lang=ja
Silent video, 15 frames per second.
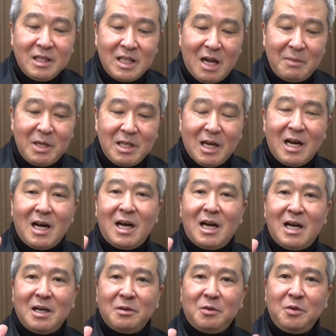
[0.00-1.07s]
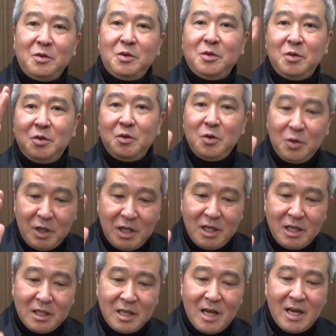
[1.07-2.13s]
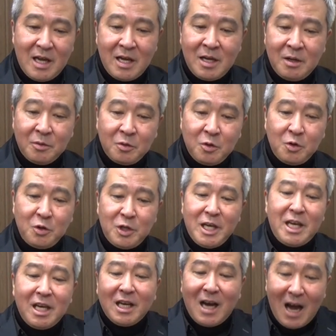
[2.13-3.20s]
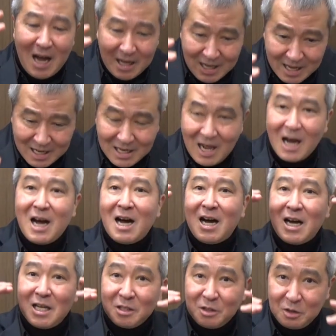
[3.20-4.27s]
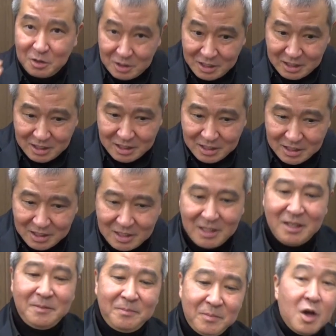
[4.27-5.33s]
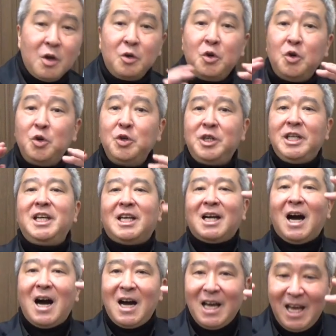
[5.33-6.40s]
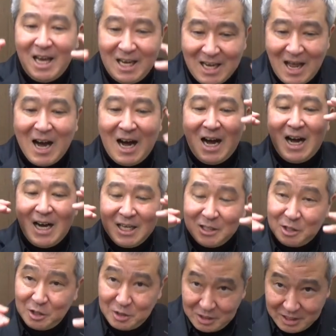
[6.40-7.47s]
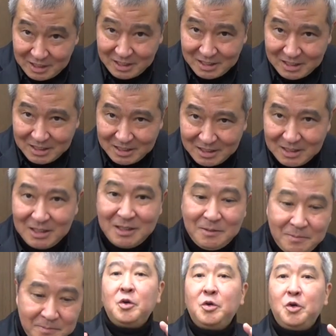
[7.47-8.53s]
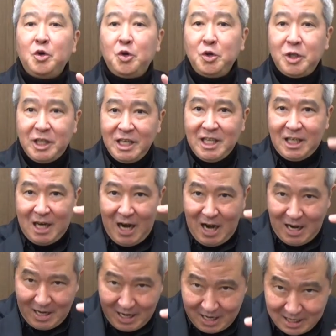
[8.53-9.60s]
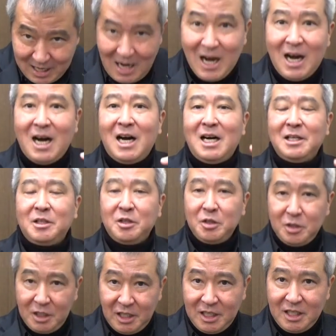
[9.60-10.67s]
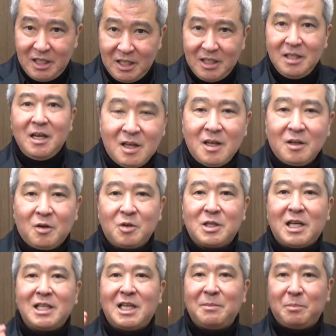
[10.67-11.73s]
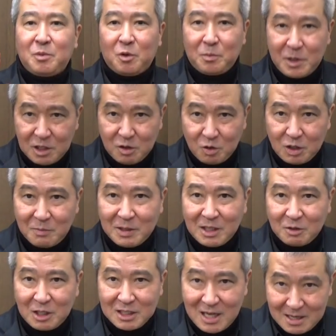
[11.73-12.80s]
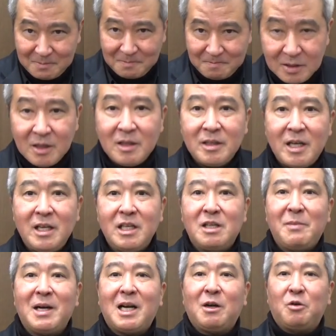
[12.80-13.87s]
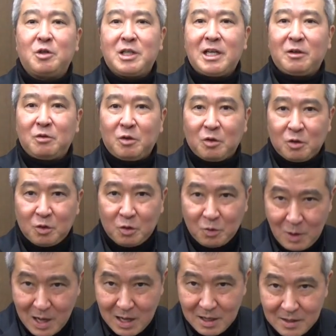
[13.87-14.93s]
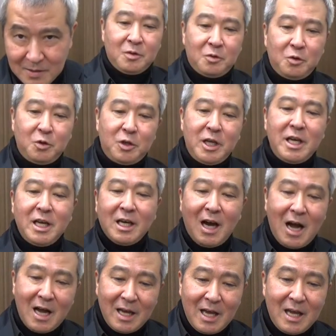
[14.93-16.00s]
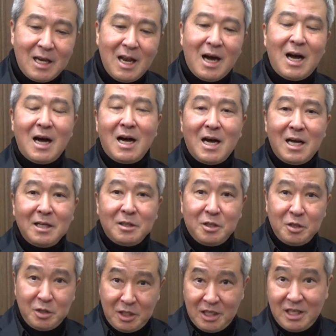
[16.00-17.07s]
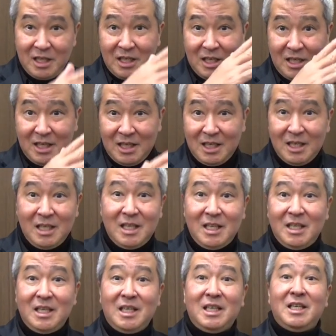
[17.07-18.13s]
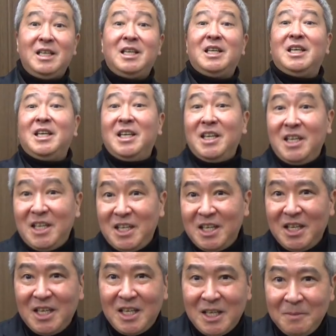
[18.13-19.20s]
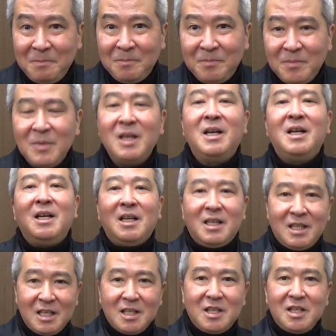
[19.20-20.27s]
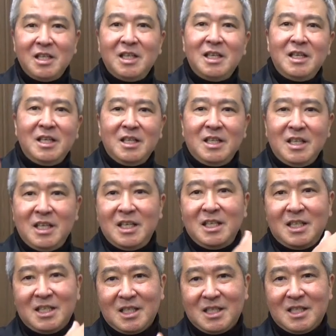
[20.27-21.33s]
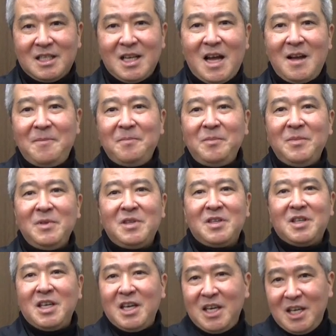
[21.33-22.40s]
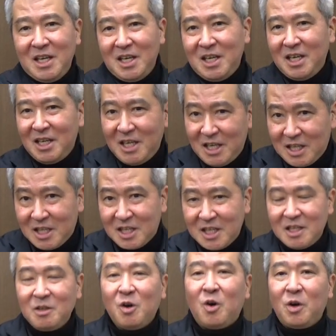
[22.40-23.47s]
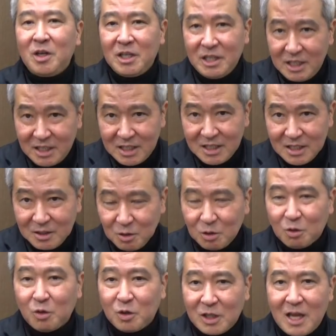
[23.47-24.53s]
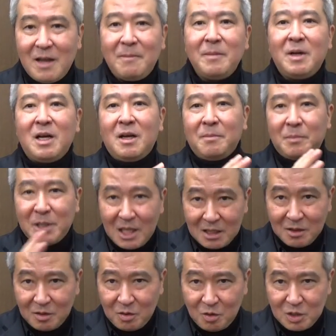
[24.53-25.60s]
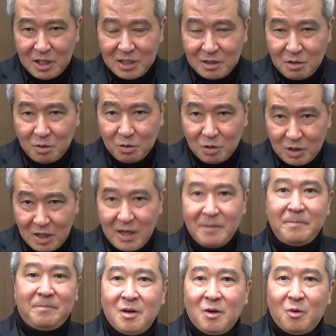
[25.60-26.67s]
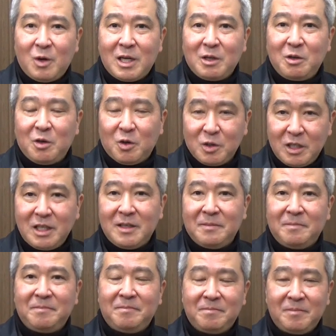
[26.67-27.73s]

涙拭いて振り返らずに振り返らずに振り返らずにこう3連符をピシッと決めてくださいで一番格好の最後の音は振り返らずに12341の「い」のところでピタッと全員揃って終われるように